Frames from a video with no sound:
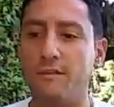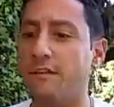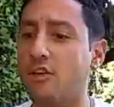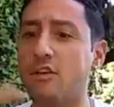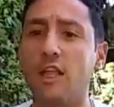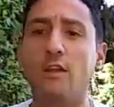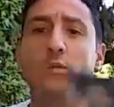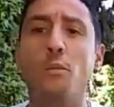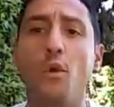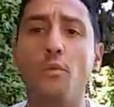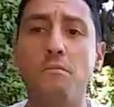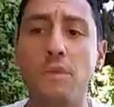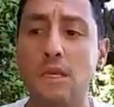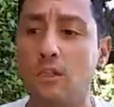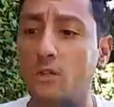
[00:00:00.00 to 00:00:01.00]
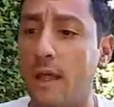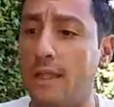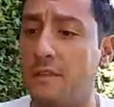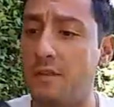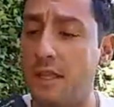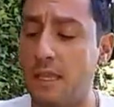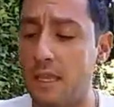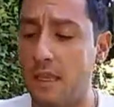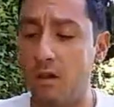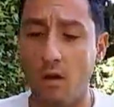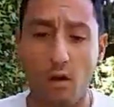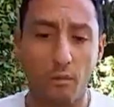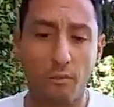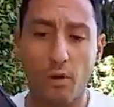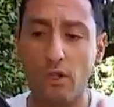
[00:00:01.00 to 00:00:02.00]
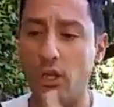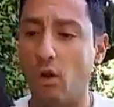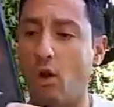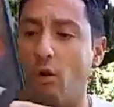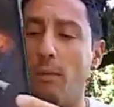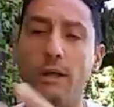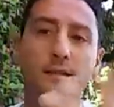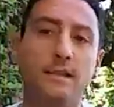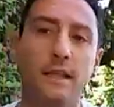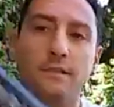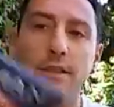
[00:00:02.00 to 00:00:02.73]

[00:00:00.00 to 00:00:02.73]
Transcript: Vi faccio vedere un po' un misto, eh, DVD, o un po' di roba, sia